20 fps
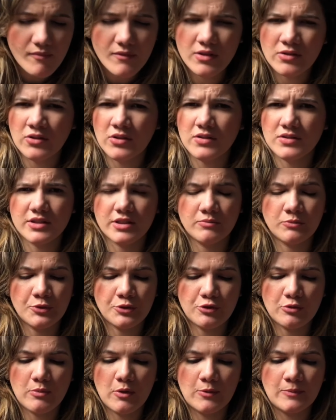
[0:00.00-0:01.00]
Nossa,
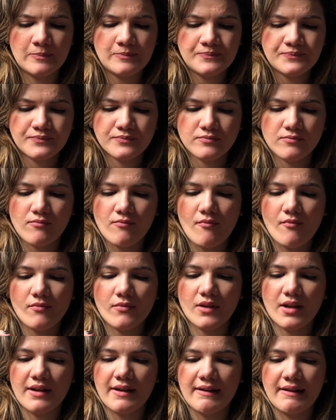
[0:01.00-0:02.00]
muito bom.
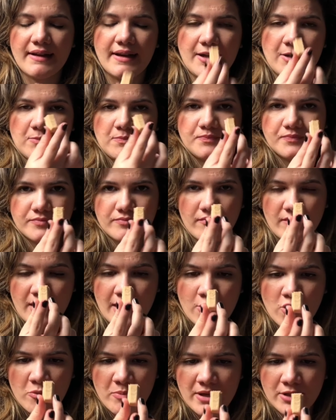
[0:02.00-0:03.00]
É, a
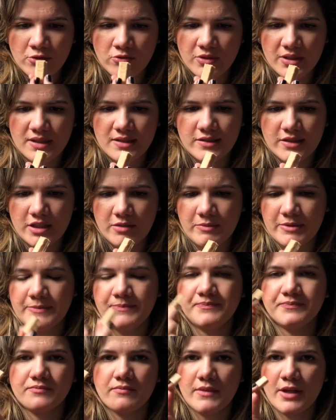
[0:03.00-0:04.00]
cobertura em cima
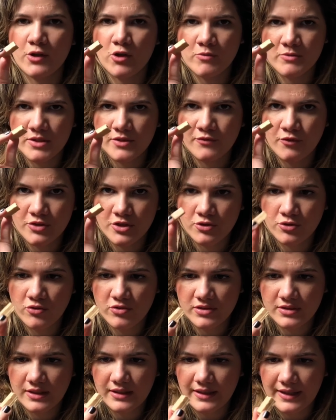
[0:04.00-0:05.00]
é como se fosse
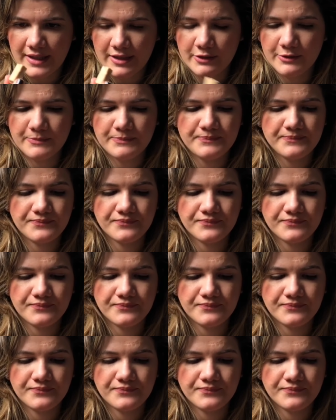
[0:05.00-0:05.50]
doce de leite.